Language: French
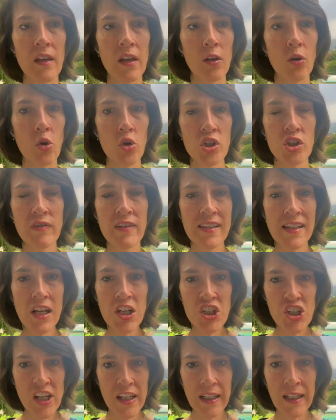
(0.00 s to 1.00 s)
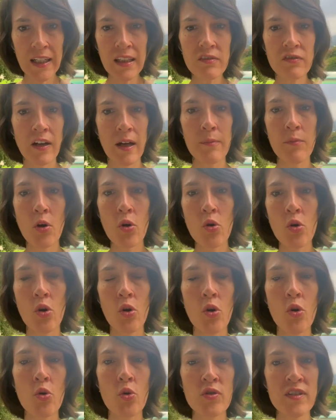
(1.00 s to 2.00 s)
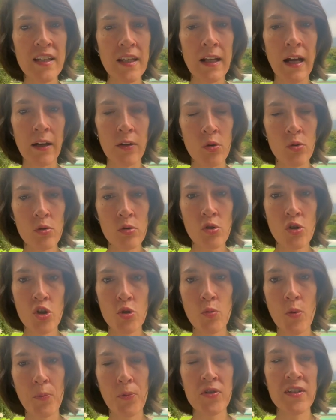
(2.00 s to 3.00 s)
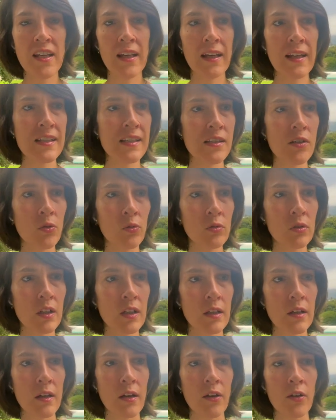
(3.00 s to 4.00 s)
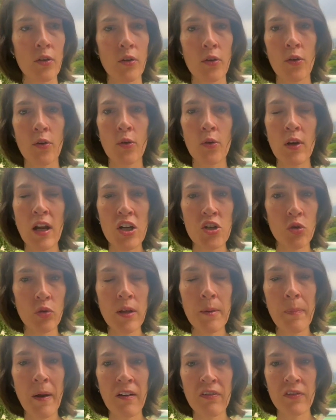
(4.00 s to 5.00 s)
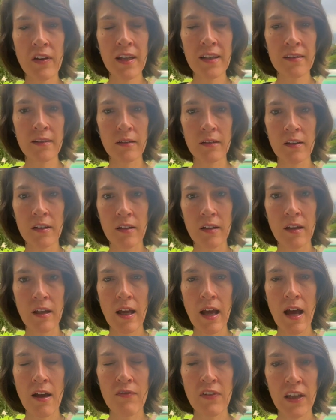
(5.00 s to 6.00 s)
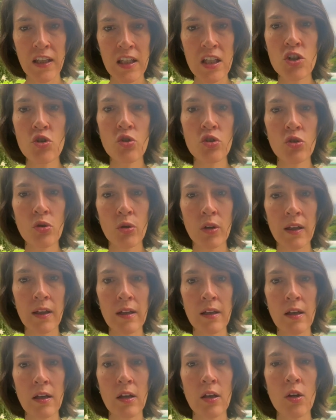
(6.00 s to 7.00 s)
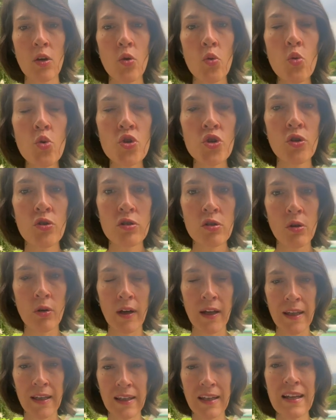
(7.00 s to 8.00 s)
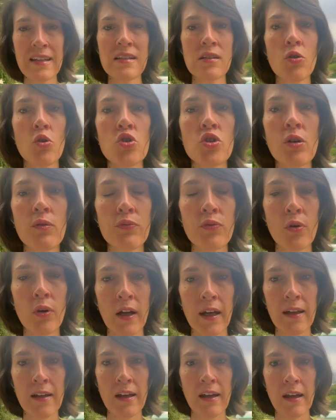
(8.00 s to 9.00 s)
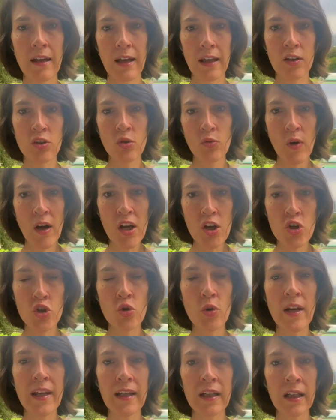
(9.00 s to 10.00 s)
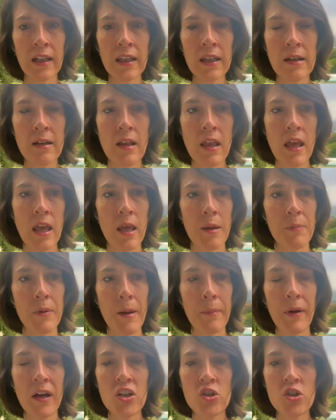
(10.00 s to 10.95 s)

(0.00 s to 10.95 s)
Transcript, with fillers: quand je fais ça, j'écris vraiment euh, le scénario, je me pose des questions. Euh, la journée parfaite, avec qui je serai, où je serai, qu'est-ce que je ferai. Et tu vois, je l'écris et puis après,